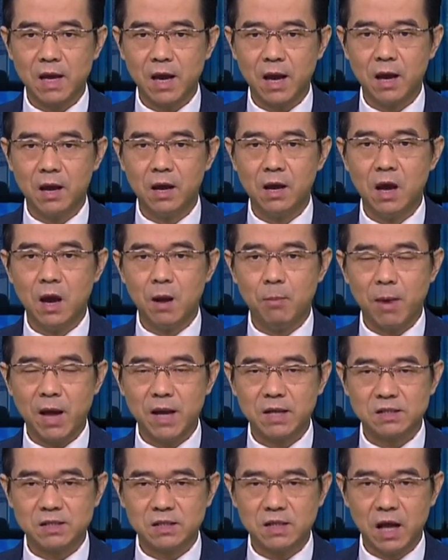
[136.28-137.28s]
在
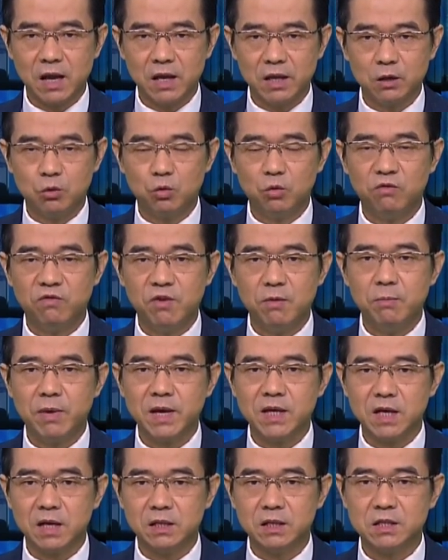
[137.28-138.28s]
巴勒斯坦领土分
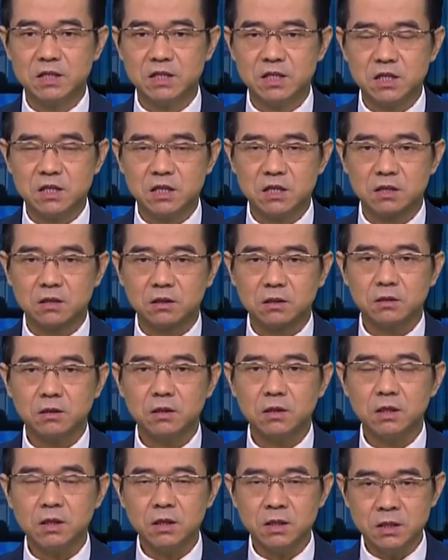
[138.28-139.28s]
配上的机制，
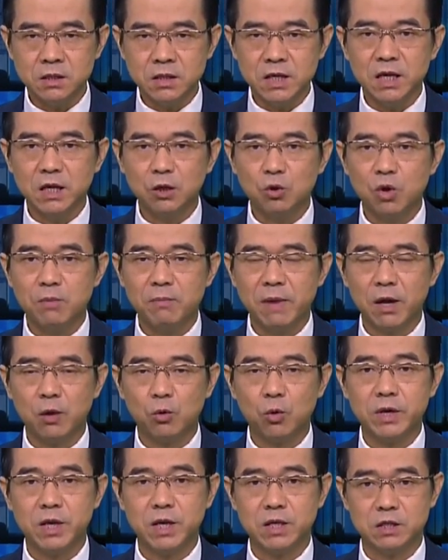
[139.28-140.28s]
这个对美
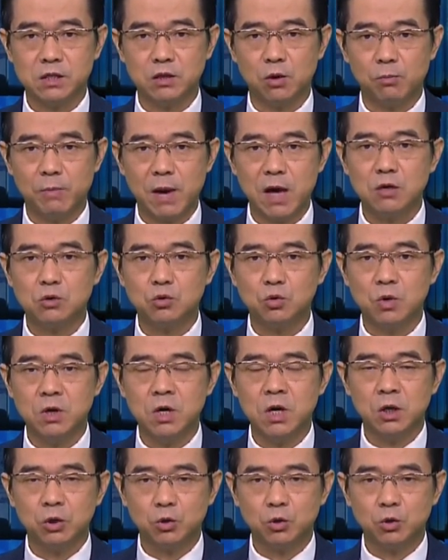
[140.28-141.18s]
国也是有帮助，